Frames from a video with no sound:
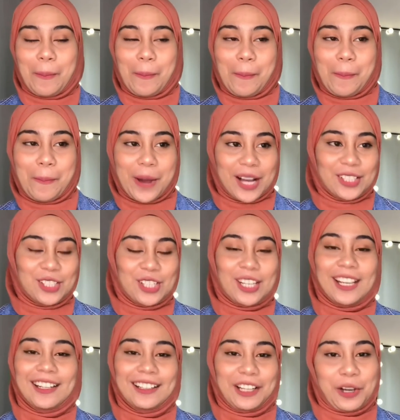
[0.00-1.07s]
much
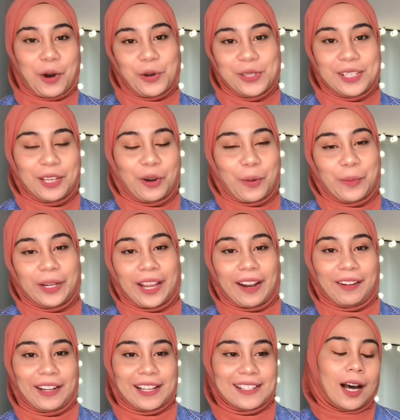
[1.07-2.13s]
in the cozy common
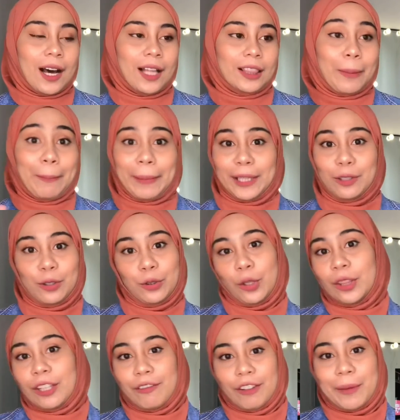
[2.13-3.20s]
area, uh, tempat nonton
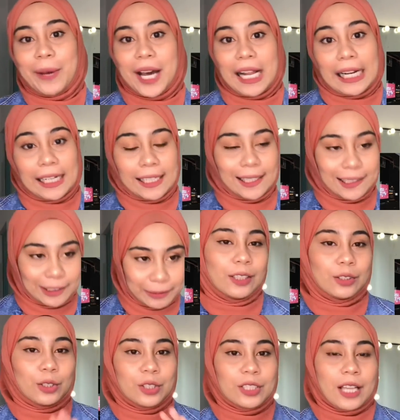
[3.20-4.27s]
TV bareng.
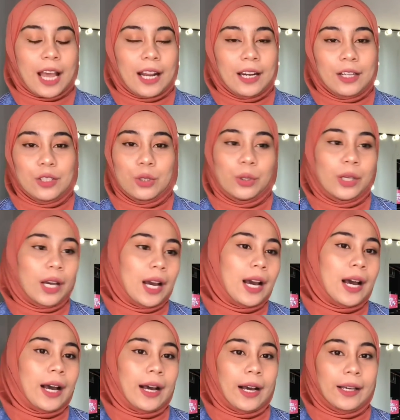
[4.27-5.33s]
Terus ada
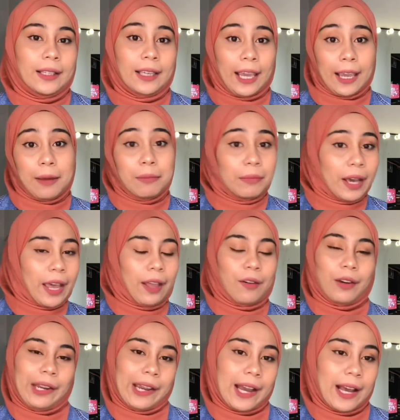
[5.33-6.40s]
juga uh, game
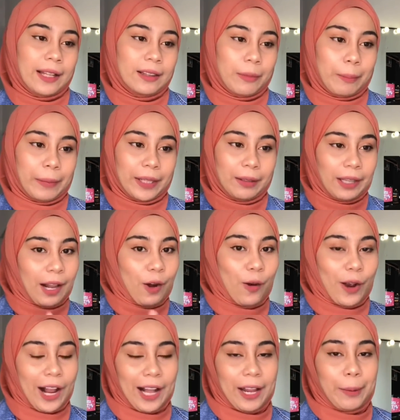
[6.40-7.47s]
area, tempat kalau
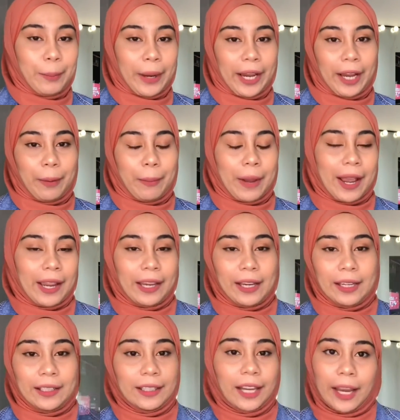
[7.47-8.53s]
kalian pengen
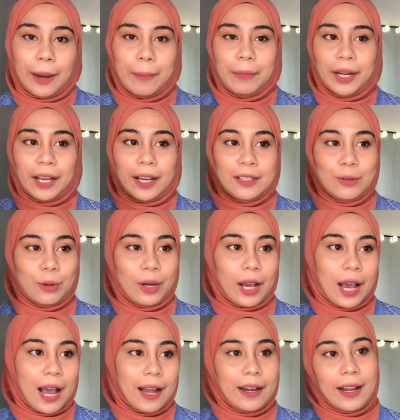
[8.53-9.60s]
main game, mereka
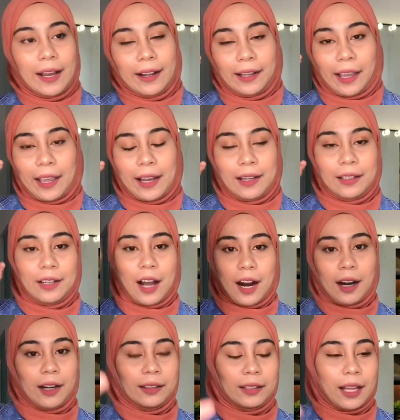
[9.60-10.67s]
suka ada kayak
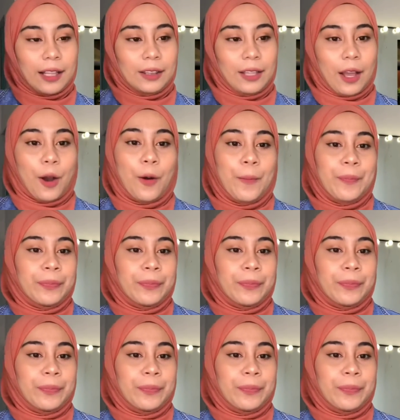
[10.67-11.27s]
dart atau